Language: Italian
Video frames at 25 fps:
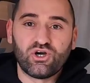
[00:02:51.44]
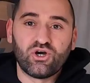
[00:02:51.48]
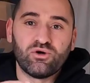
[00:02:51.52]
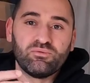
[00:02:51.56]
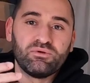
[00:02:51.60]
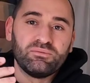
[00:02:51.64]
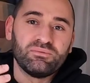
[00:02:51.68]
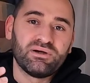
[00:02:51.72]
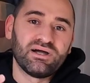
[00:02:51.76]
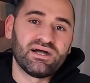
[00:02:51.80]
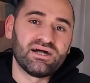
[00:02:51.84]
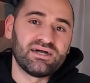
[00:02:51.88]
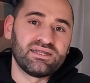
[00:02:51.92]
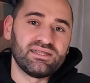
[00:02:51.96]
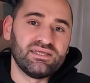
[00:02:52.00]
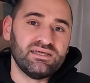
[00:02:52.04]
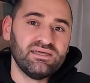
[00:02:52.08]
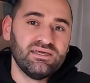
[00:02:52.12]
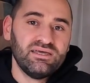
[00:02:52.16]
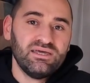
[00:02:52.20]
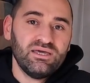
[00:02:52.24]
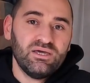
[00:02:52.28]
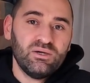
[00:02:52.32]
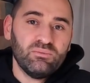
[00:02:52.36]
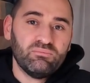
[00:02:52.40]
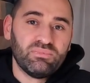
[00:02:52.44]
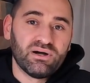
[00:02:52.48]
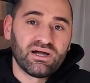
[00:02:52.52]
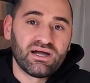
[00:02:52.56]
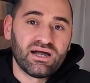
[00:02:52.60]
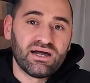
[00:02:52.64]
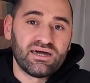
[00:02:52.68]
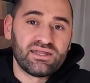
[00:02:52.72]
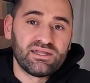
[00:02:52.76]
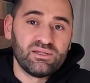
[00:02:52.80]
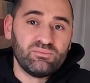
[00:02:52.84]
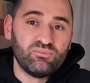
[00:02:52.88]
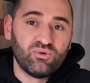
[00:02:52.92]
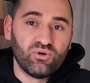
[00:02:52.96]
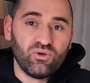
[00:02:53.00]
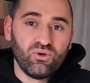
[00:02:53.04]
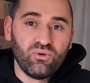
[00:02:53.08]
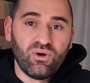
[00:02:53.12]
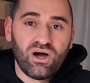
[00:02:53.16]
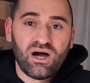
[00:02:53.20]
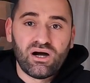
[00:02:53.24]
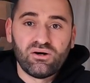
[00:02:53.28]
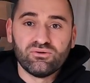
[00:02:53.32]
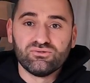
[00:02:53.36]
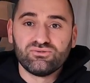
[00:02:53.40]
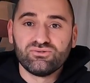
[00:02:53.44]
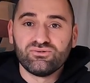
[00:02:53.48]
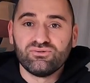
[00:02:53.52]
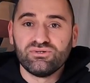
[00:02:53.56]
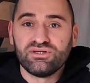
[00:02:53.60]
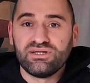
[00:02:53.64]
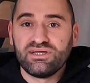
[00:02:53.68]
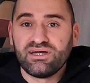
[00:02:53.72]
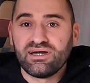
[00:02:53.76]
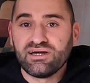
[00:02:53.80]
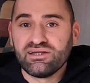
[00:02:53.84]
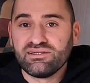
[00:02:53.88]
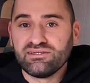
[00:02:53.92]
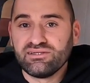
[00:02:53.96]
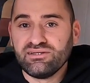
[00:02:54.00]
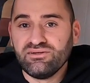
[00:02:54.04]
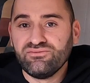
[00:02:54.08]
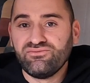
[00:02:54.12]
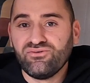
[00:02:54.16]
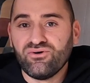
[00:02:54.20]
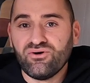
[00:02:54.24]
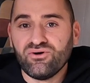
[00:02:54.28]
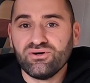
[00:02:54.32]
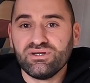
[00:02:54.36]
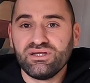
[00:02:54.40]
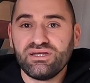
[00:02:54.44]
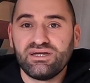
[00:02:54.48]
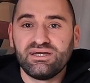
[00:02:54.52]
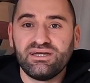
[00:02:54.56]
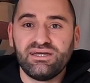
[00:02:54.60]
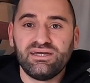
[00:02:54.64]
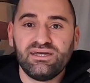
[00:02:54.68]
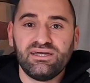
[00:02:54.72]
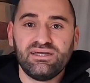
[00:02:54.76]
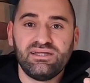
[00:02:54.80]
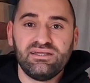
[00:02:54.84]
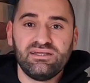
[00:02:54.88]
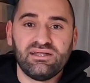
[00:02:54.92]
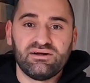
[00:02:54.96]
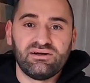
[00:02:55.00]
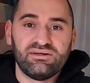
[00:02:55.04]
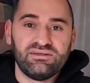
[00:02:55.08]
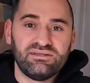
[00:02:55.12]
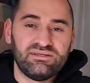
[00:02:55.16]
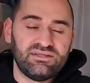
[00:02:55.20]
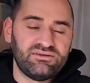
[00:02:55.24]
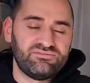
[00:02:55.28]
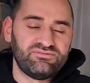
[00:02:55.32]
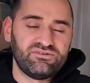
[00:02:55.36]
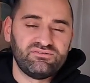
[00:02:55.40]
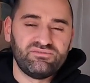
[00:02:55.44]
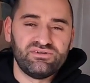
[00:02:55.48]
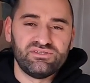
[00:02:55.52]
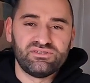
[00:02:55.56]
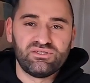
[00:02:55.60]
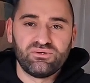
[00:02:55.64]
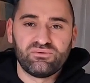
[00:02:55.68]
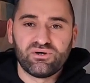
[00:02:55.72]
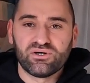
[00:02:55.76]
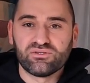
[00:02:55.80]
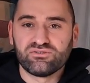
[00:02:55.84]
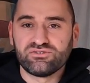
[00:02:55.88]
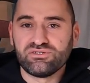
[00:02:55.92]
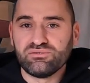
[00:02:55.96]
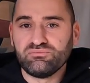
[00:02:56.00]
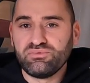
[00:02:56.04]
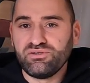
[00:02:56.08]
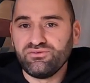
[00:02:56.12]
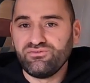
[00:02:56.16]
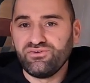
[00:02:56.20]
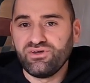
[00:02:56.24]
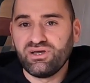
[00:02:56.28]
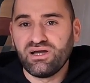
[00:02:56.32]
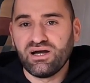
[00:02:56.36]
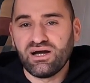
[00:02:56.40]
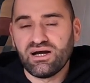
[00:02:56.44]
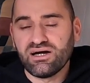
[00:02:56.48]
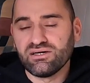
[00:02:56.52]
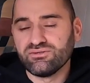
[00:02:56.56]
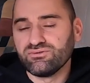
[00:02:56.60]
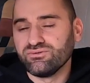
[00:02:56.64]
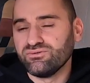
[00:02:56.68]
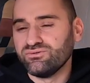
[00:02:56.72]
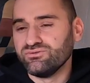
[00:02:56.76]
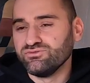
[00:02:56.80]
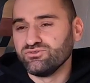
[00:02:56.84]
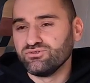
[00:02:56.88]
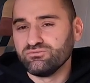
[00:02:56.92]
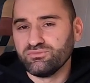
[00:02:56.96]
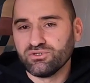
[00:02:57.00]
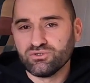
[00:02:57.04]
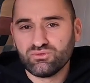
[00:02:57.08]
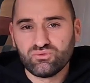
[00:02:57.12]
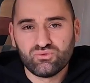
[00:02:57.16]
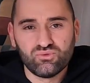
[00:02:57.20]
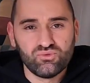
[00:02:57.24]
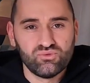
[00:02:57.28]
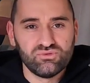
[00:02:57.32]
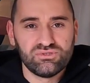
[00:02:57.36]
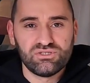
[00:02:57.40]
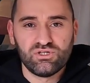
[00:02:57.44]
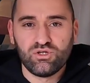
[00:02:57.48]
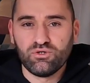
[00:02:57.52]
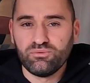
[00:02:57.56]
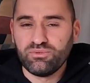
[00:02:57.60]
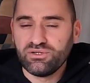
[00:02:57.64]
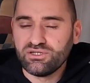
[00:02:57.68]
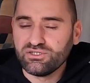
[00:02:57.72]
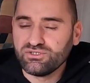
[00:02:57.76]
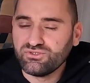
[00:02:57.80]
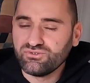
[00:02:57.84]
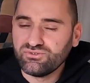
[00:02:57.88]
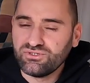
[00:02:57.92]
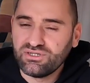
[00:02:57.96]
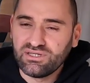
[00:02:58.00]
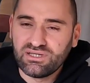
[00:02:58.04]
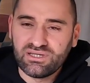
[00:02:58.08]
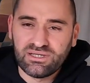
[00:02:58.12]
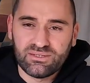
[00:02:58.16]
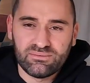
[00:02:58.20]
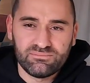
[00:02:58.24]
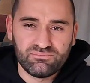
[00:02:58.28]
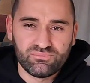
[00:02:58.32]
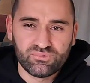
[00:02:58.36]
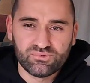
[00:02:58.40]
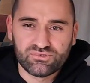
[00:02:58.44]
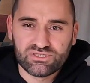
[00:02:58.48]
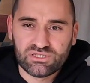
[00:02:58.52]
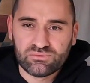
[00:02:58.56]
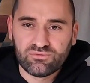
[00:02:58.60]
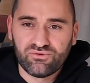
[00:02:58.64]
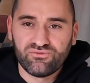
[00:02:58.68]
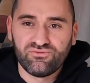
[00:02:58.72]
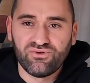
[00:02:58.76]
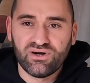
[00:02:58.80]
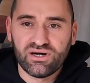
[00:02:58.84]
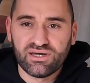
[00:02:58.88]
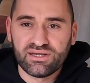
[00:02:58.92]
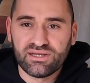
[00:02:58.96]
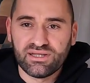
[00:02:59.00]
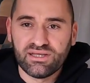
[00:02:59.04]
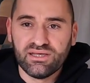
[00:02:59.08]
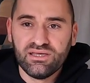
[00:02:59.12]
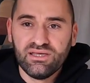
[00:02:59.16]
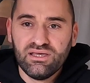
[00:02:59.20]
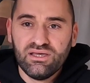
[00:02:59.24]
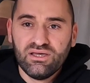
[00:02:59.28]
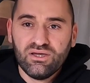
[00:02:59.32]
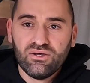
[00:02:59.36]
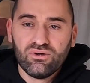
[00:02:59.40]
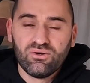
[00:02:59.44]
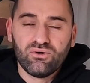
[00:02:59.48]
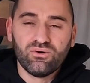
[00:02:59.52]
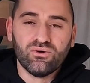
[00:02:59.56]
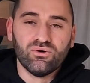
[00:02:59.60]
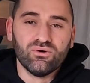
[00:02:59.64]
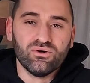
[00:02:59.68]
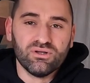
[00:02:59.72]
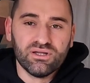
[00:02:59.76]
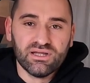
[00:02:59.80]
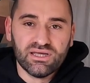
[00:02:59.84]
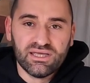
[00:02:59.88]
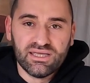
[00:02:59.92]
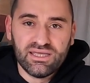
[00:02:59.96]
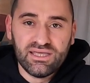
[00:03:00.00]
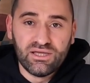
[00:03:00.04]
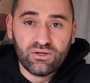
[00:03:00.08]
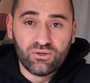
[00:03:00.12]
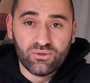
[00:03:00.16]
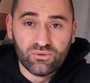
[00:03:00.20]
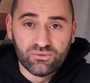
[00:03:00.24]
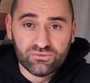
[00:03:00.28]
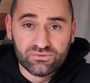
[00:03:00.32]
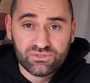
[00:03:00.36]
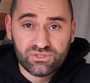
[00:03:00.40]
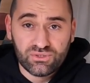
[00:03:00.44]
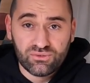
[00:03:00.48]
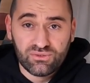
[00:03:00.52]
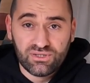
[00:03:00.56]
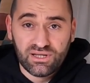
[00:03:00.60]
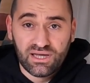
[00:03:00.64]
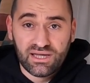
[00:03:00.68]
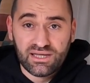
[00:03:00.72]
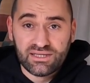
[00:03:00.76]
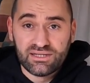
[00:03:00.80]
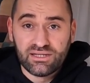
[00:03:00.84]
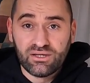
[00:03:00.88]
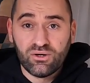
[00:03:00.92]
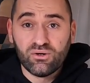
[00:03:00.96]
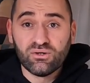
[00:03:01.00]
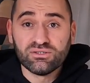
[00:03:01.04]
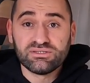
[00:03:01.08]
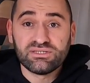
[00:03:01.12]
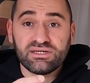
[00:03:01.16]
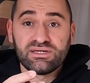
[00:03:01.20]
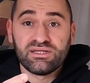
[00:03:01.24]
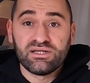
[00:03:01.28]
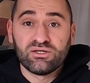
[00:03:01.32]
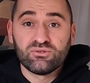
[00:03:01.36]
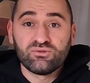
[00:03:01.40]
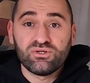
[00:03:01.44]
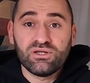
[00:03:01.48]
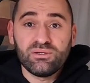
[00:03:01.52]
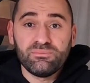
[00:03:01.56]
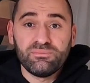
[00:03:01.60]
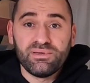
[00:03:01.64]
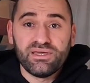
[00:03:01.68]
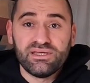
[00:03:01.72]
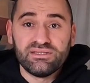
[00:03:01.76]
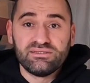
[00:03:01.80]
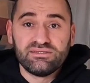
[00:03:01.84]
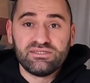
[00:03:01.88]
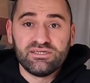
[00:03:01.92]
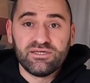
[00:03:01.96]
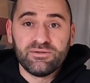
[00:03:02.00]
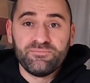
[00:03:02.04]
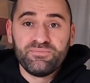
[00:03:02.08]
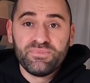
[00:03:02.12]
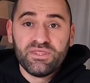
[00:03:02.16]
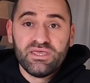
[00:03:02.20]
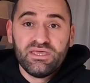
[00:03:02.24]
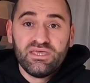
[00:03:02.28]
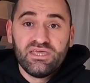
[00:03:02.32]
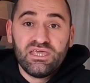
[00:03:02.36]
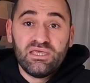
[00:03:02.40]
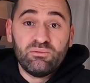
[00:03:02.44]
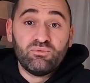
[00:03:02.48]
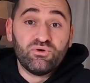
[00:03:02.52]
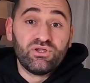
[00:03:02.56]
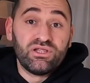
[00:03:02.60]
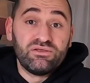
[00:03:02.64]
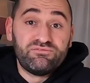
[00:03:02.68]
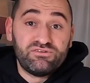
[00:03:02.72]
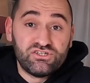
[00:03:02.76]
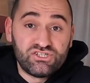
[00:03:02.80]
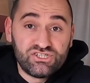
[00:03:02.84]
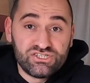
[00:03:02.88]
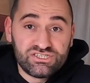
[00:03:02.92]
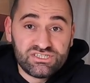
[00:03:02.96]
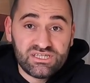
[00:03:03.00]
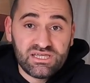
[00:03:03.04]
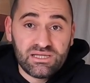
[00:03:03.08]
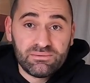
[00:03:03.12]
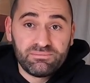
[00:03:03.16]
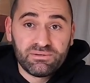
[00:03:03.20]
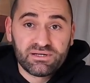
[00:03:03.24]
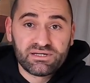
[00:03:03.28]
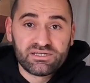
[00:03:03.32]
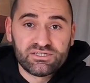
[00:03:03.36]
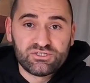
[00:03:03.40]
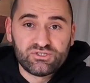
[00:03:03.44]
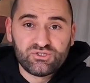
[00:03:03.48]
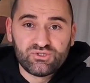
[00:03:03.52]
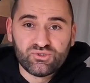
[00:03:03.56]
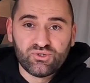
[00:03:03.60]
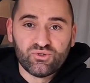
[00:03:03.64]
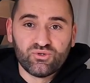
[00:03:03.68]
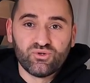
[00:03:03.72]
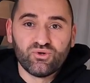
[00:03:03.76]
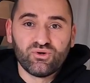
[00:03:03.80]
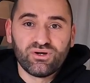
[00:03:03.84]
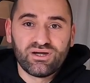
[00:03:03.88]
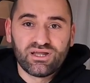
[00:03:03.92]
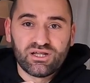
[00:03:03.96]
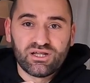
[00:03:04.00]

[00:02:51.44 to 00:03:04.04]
come magari pagare il bollo auto, le cariche telefoniche, l'F24 semplificato, insomma tutte le operazioni che possiamo fare con i conti online, oltre che naturalmente i bonifici SEPA che sono